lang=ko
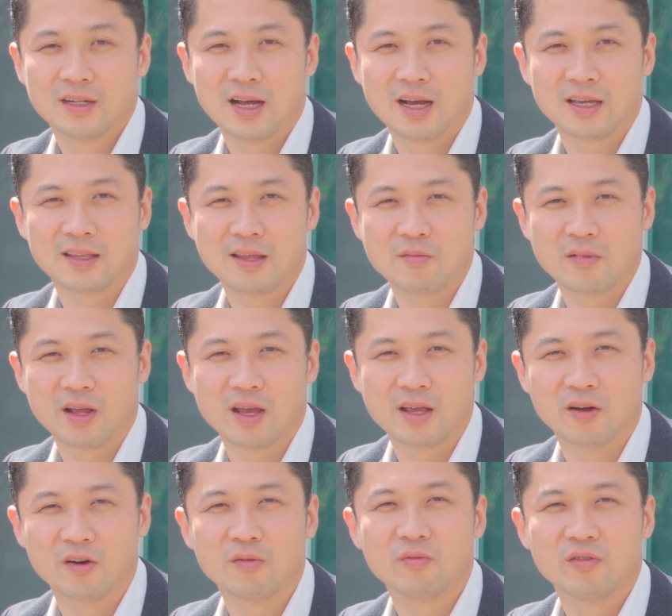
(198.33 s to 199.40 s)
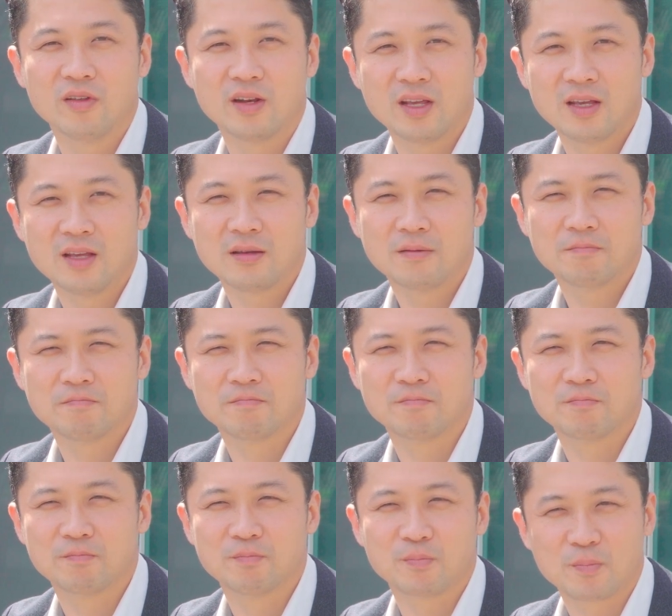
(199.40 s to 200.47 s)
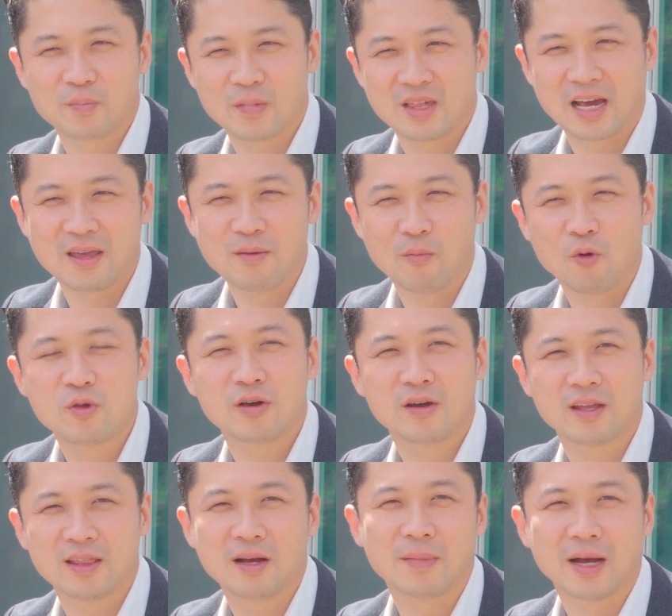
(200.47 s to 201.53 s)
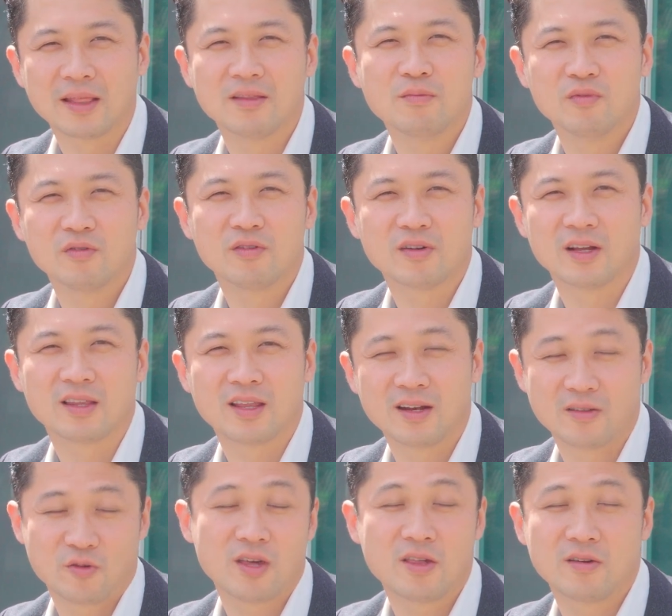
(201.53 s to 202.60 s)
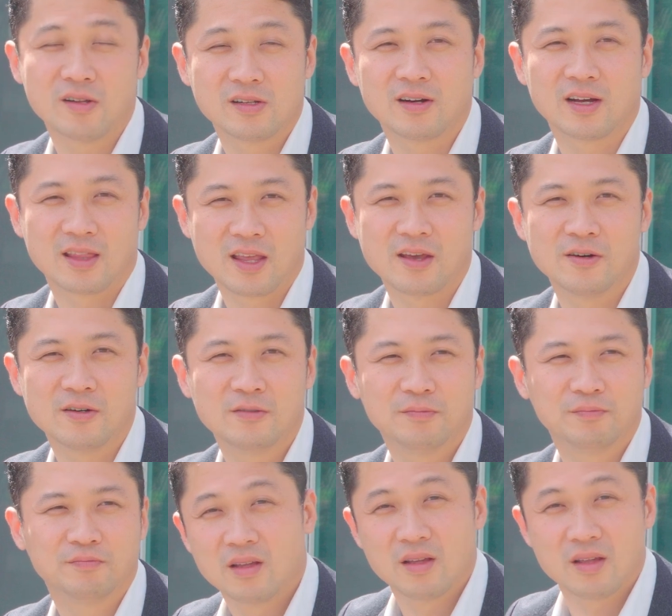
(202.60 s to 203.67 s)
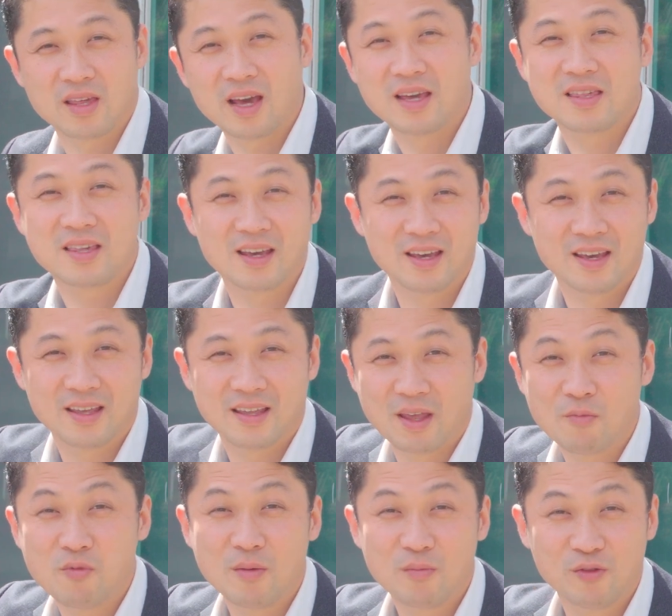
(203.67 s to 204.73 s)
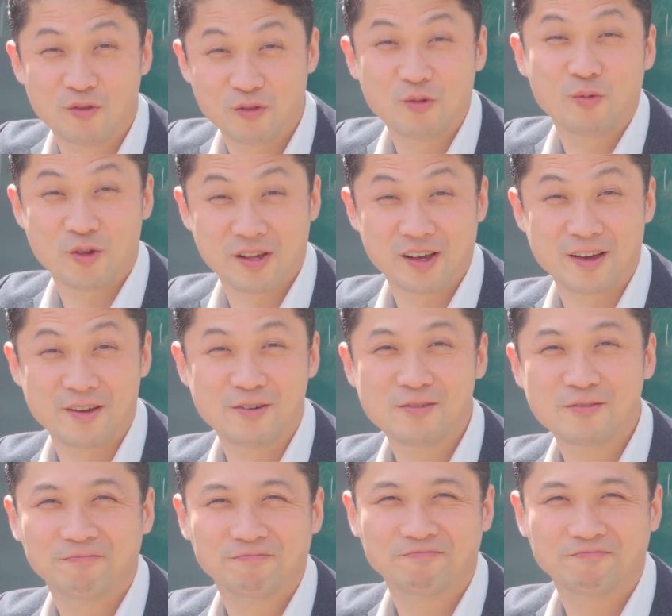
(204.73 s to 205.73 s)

하기 때문에 여러분들이 음, 자기 목적에 딱 맞는 분들한테는 최적일 것 같아요 자 이제 내부 한번 둘러보실까요